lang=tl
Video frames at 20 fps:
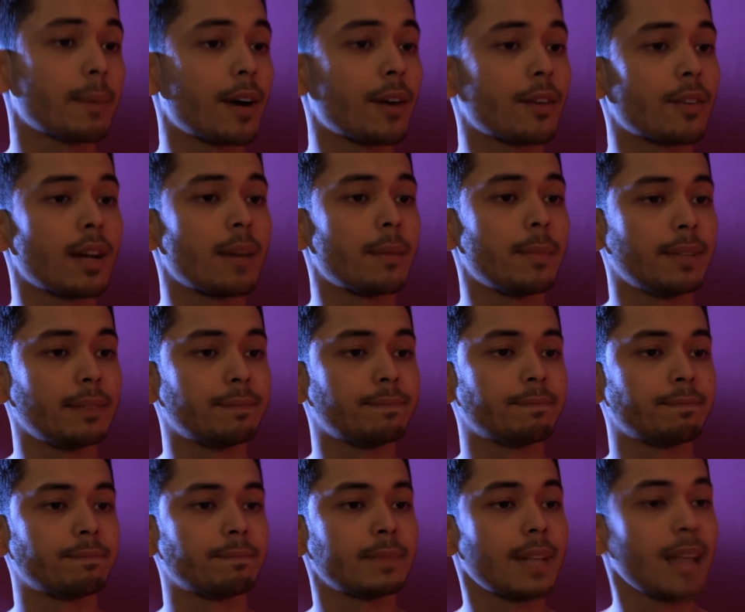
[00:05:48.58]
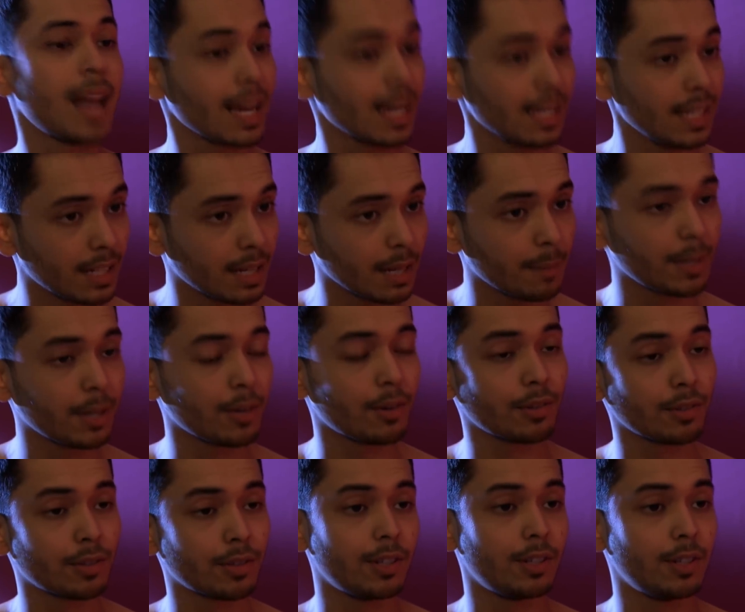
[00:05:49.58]
ang trabaho namin. Lagi kaming
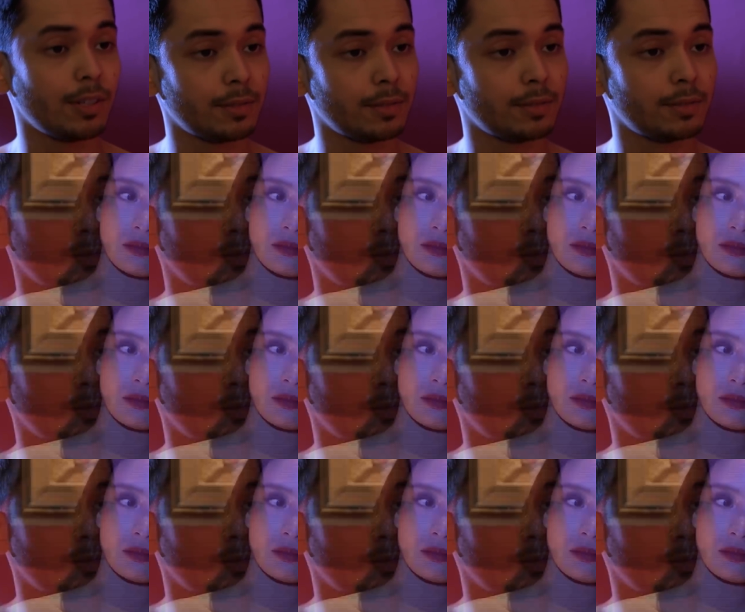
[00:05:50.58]
on call.